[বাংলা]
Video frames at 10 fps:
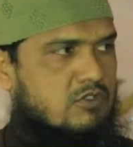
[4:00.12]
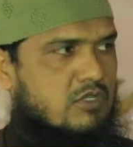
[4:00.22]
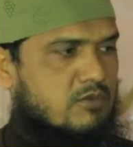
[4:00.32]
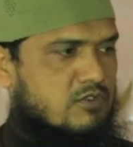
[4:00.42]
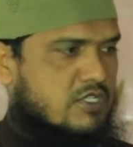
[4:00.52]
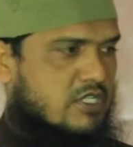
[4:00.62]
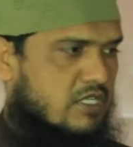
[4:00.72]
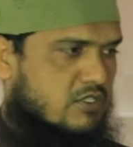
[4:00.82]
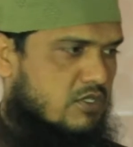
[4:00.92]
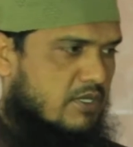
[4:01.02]
সমস্যা
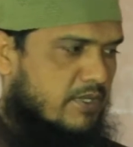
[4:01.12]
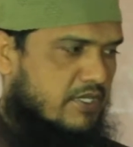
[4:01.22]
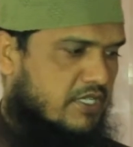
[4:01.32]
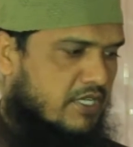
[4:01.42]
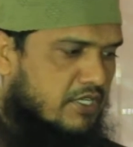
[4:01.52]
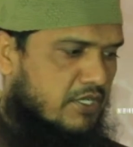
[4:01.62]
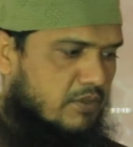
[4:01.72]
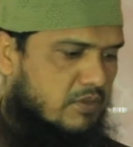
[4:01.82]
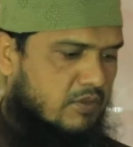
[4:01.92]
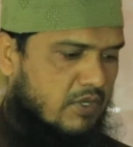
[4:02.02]
সমাধানে
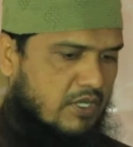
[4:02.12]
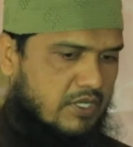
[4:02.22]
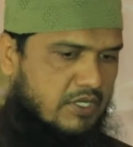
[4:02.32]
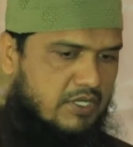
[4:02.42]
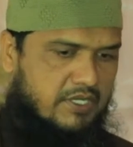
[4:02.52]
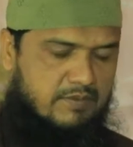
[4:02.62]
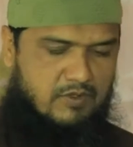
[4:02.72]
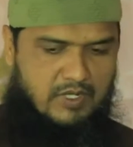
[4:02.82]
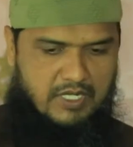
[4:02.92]
কোরআন এবং